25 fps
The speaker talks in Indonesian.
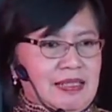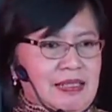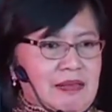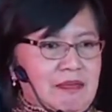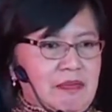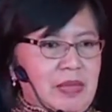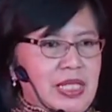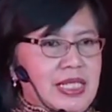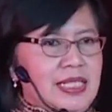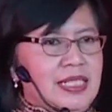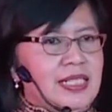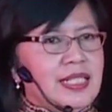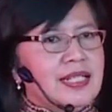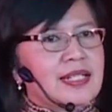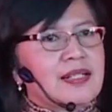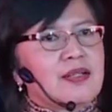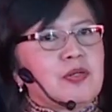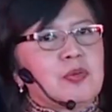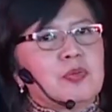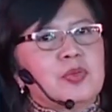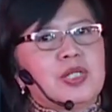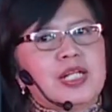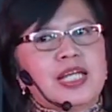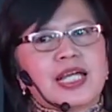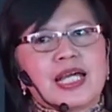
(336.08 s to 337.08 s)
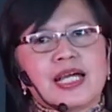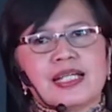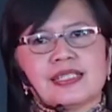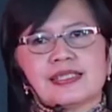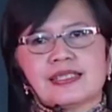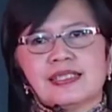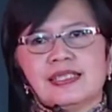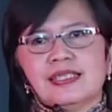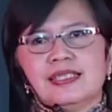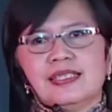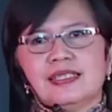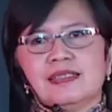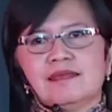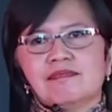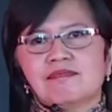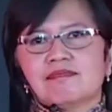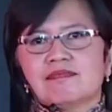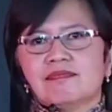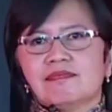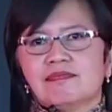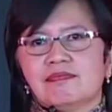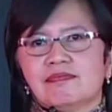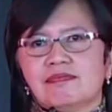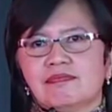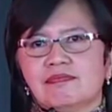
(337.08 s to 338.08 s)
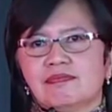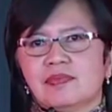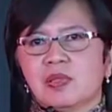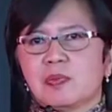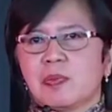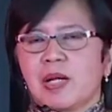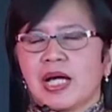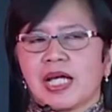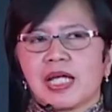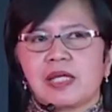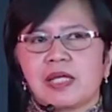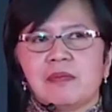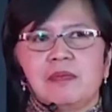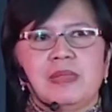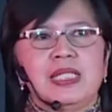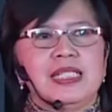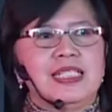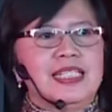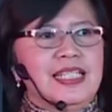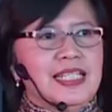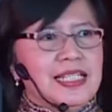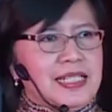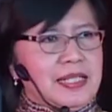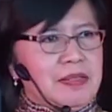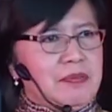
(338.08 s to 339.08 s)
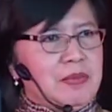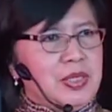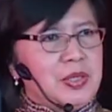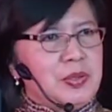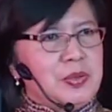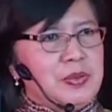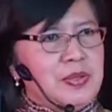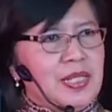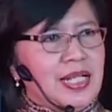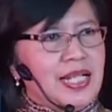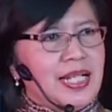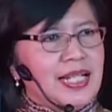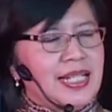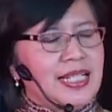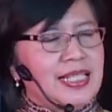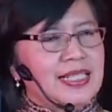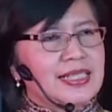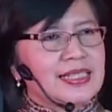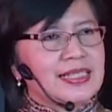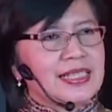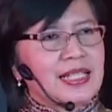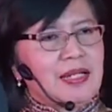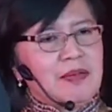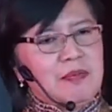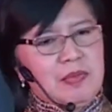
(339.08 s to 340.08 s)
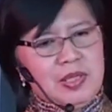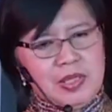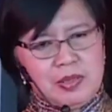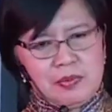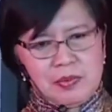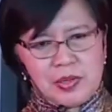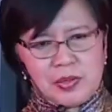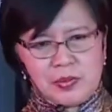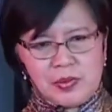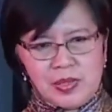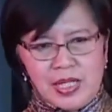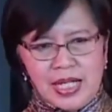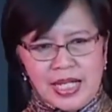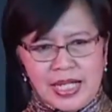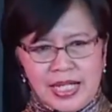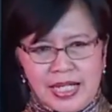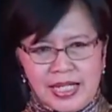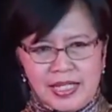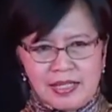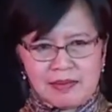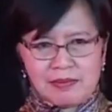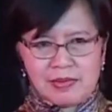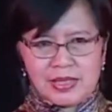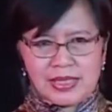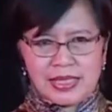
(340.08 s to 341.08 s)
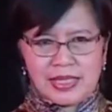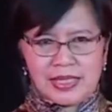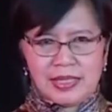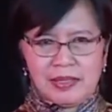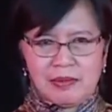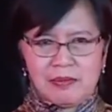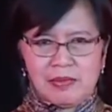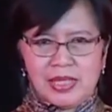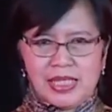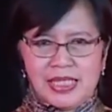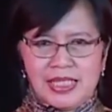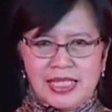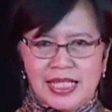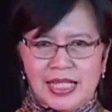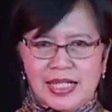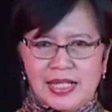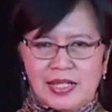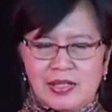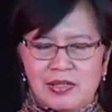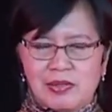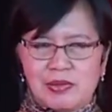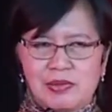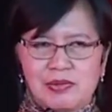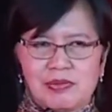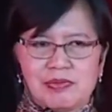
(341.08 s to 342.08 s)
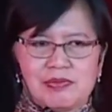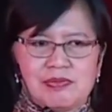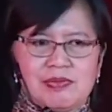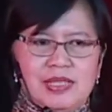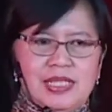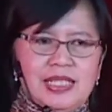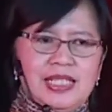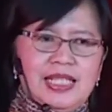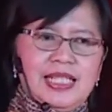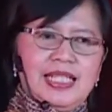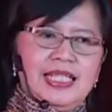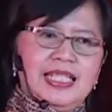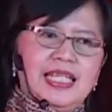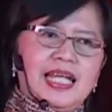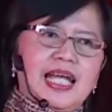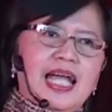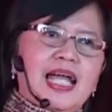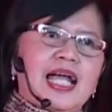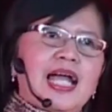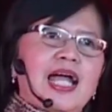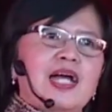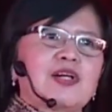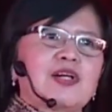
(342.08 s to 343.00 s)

Media komunikasi, bagi media kami gunakan, kami menggunakan misalnya media yang agak